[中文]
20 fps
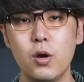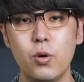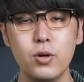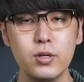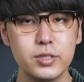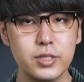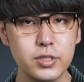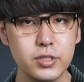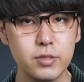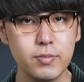华
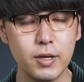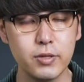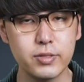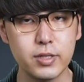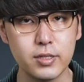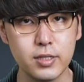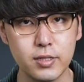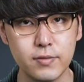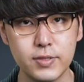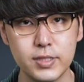尔街日报
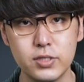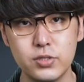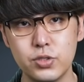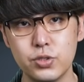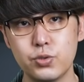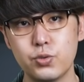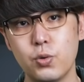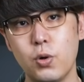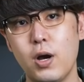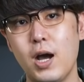等等分析
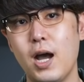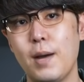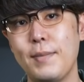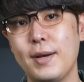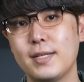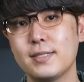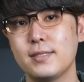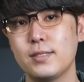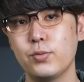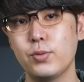指出，哈
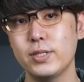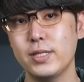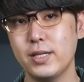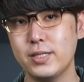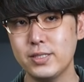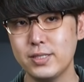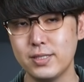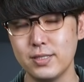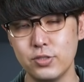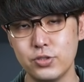马斯会在
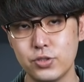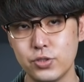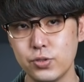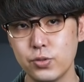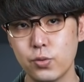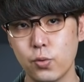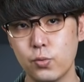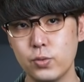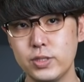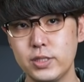此时
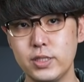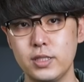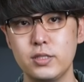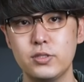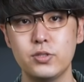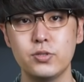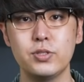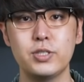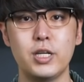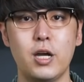突袭，
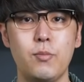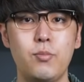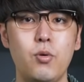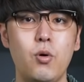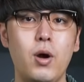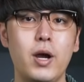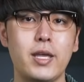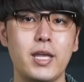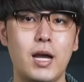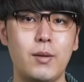就是想要
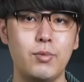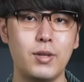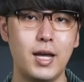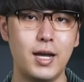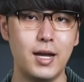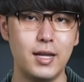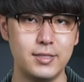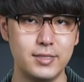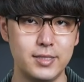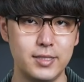破坏《亚伯拉
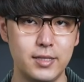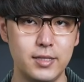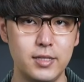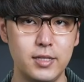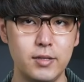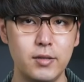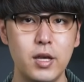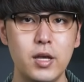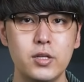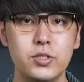罕协
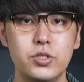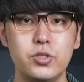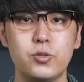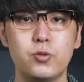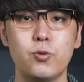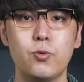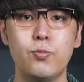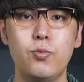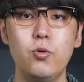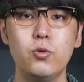议》，试
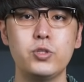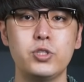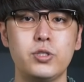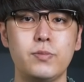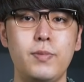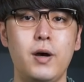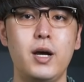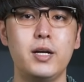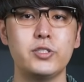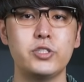图迫
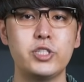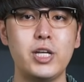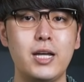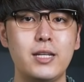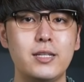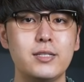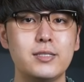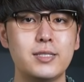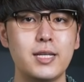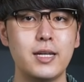使包含沙
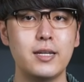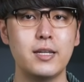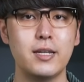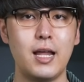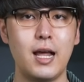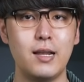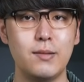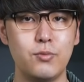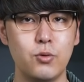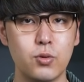特在内的
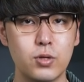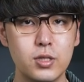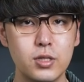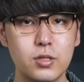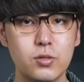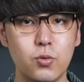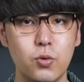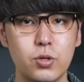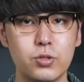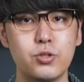阿拉伯
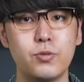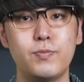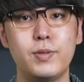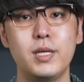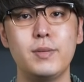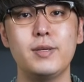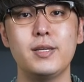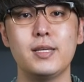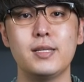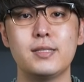各国去
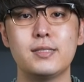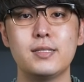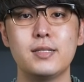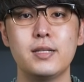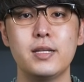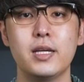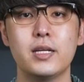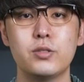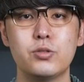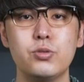批评以色
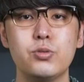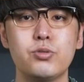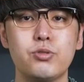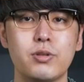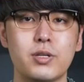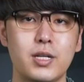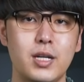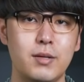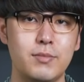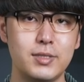列，拒
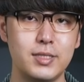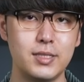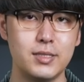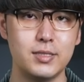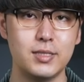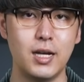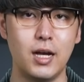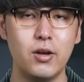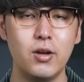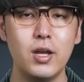绝跟他们建
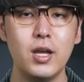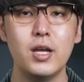交，